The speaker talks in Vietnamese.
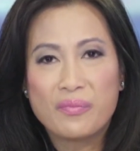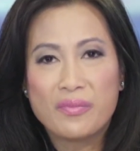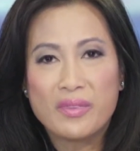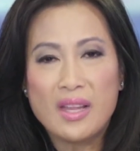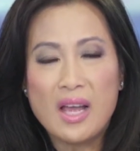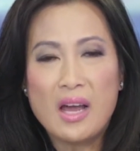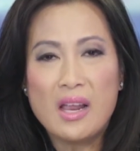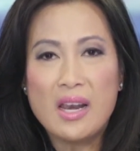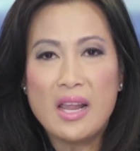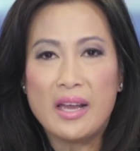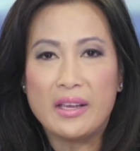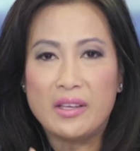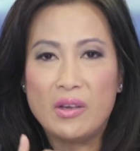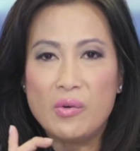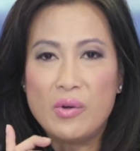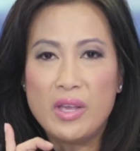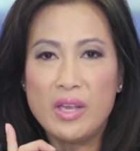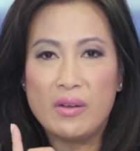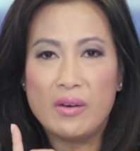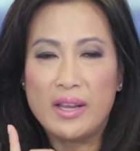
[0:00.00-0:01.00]
đó là dấu
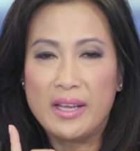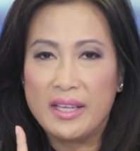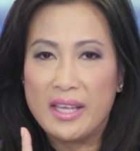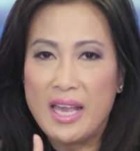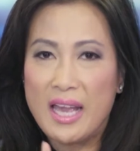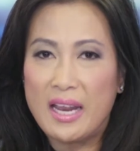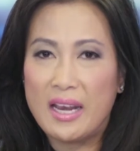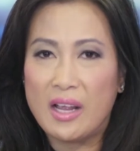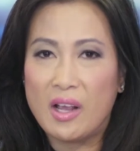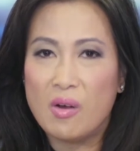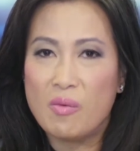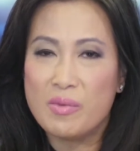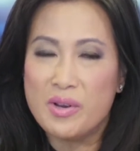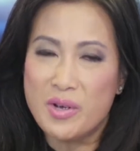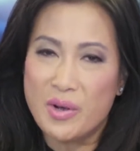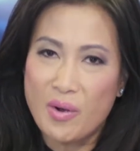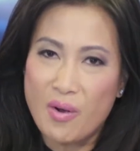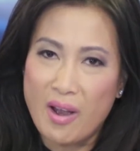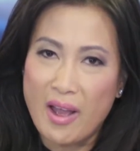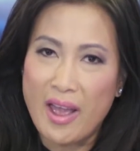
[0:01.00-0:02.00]
hiệu làn da này không
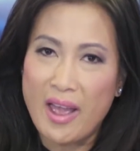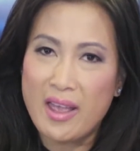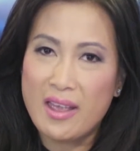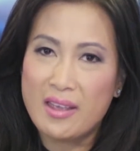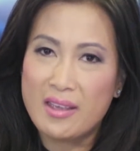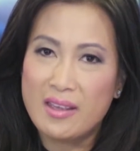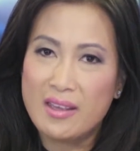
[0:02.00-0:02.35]
được khỏe